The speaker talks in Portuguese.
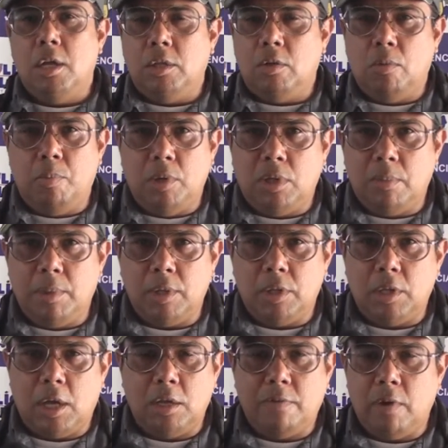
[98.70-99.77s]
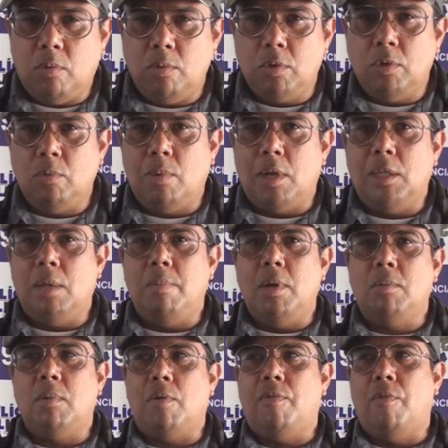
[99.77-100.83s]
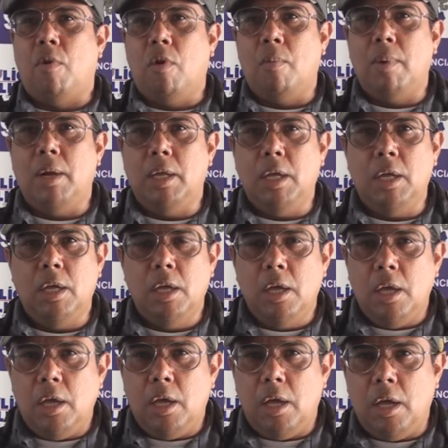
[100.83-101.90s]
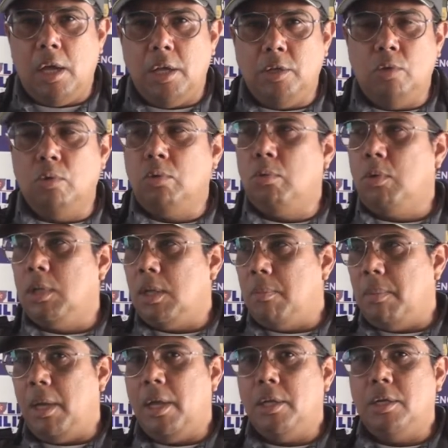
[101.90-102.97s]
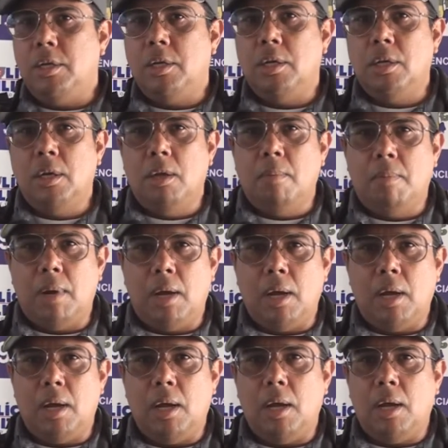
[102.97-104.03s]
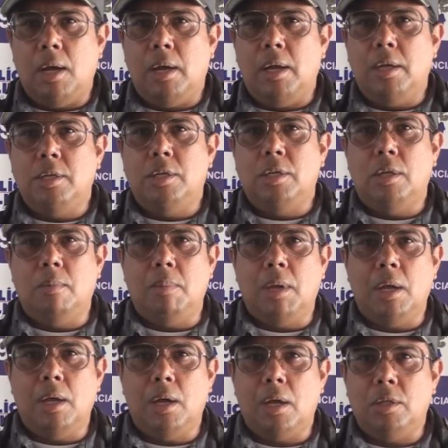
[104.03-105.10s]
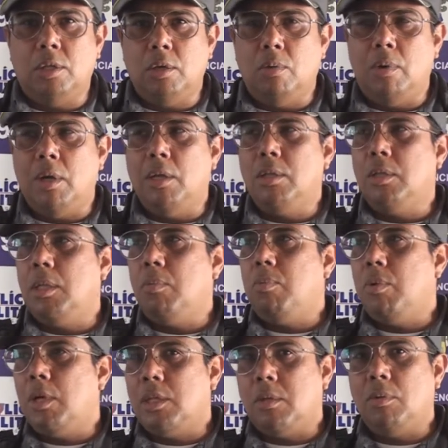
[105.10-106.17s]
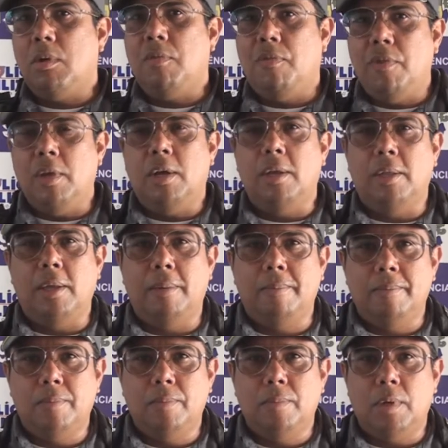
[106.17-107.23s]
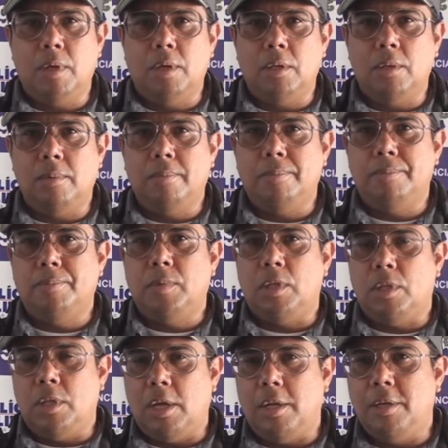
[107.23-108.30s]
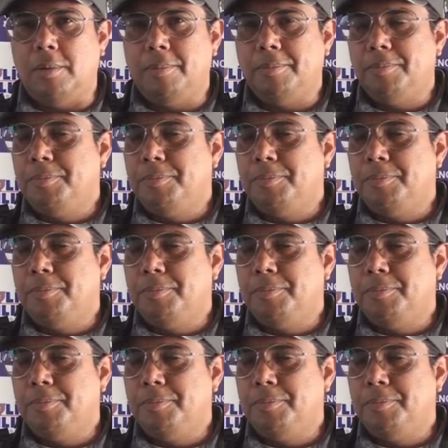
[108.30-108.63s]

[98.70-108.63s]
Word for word: Então o policiamento da cidade vai continuar da mesma forma ali, é, dioturnamente, para garantir também a segurança da população que fica né, aqui na cidade.